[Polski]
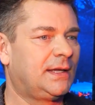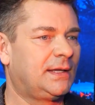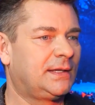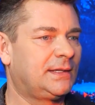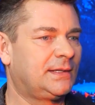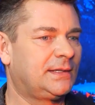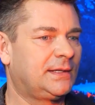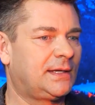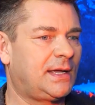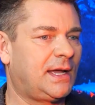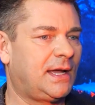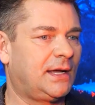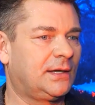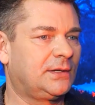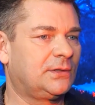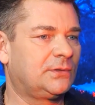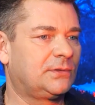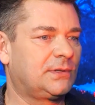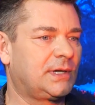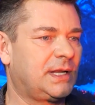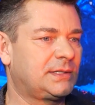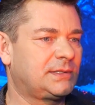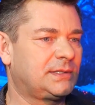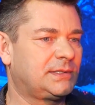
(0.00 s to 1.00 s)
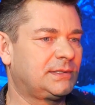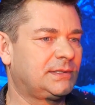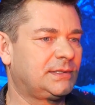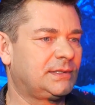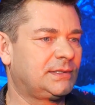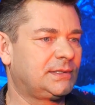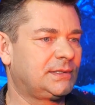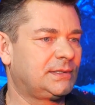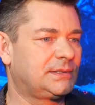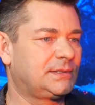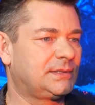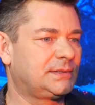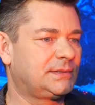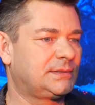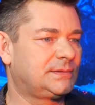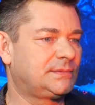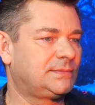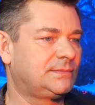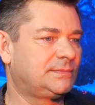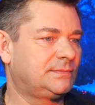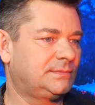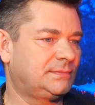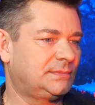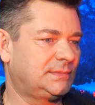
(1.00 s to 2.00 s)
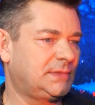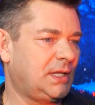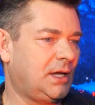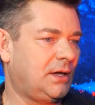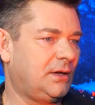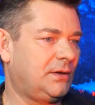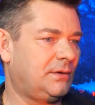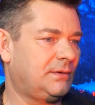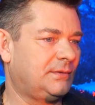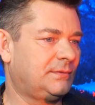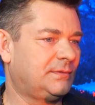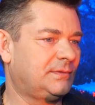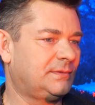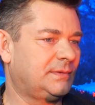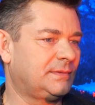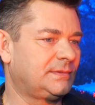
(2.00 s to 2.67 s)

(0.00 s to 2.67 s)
E, akurat y, no,